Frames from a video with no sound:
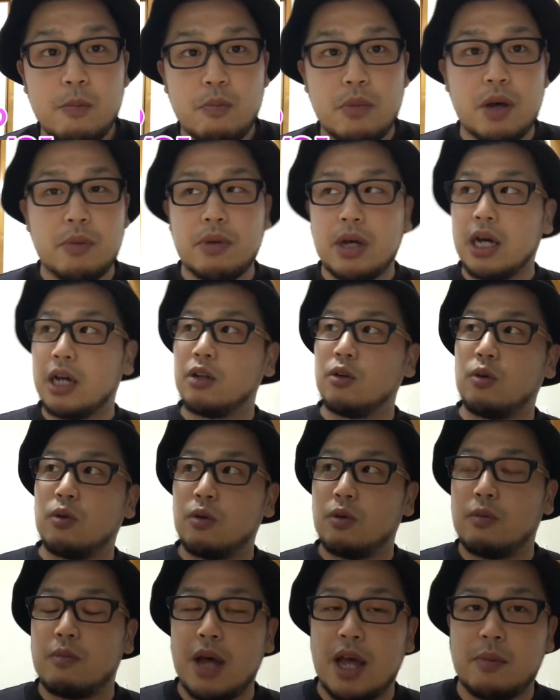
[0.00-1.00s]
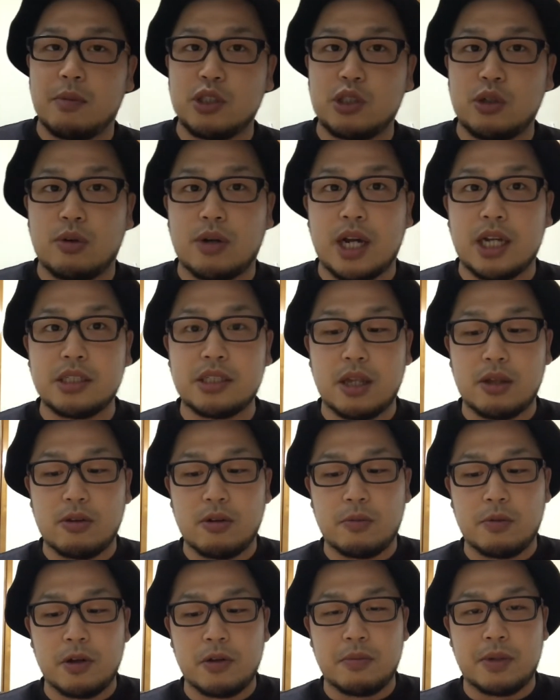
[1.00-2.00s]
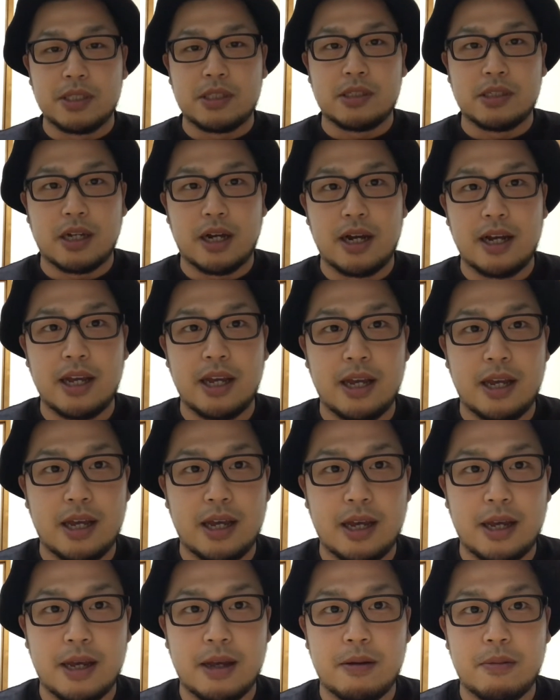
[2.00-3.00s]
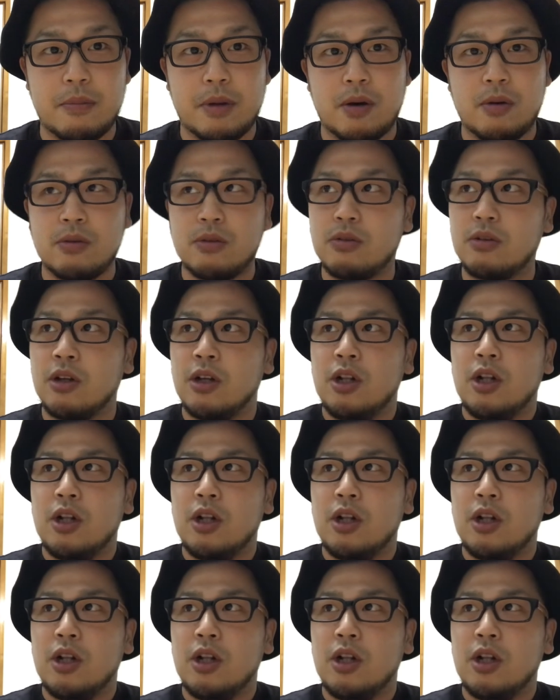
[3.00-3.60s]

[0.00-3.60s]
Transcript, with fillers: まあまあ、あの、前も紹介したと思いますが、えー、まあ、今